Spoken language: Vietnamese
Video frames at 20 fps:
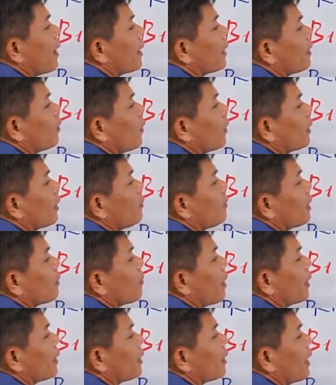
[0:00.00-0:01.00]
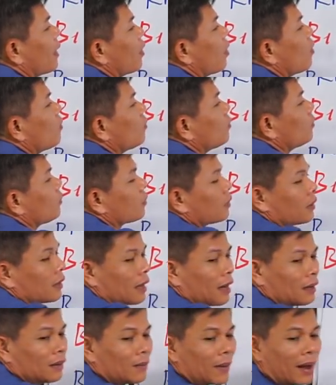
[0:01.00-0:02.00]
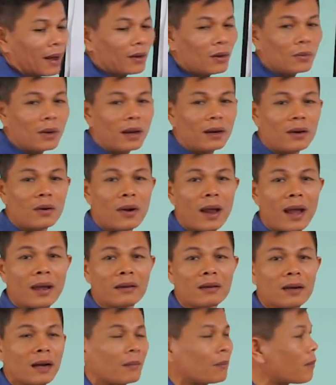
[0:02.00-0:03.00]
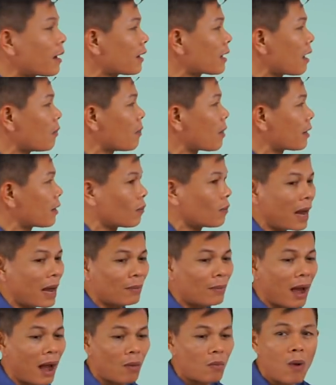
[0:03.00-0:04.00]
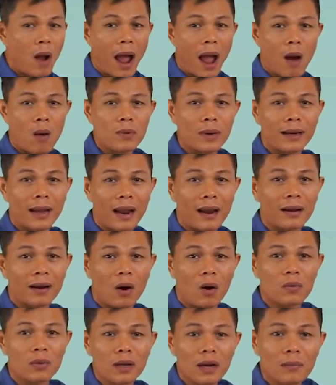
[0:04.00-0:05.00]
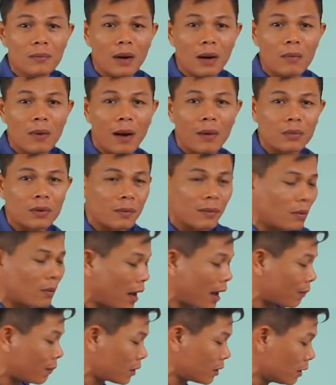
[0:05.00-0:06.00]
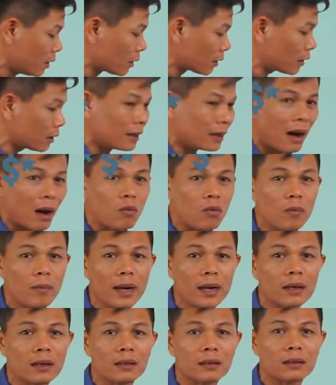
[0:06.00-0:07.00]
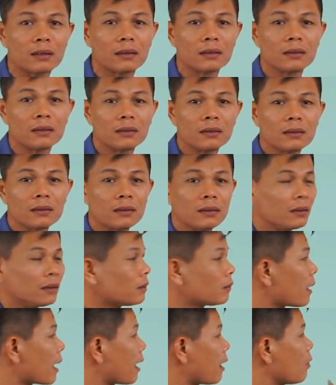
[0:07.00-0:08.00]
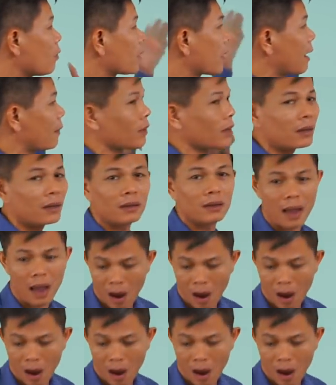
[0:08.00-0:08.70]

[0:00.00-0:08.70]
mang cái quan điểm này bạn đi cãi lộn. Các bạn hình dung ra điều này chưa? Mấy cái ông mà không làm là ổng đi cãi lộn dữ lắm. Ổng học đâu không làm á, cái gì ổng cũng biết á, nhưng mà ổng không có làm được gì,